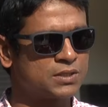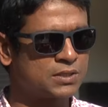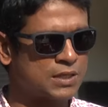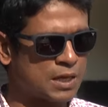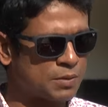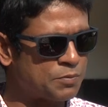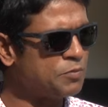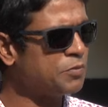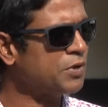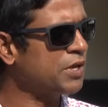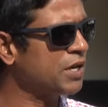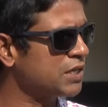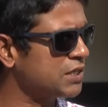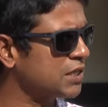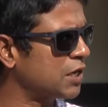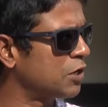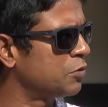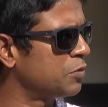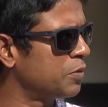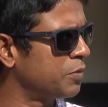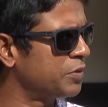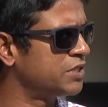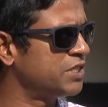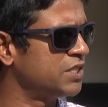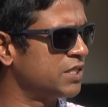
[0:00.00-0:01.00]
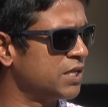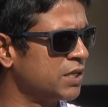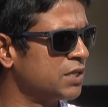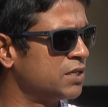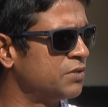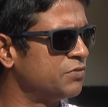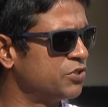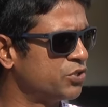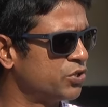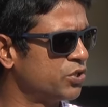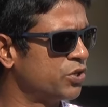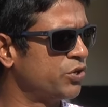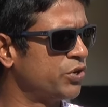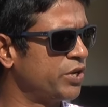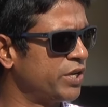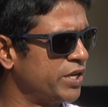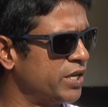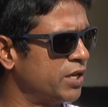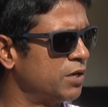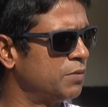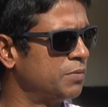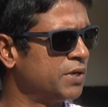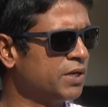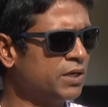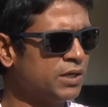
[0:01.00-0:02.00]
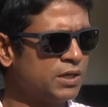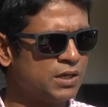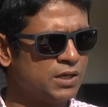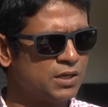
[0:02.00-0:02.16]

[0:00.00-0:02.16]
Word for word: তামিম খেলে স্বাভাবিকভাবে চিটাং ডিভিশনের হয়ে খেলবে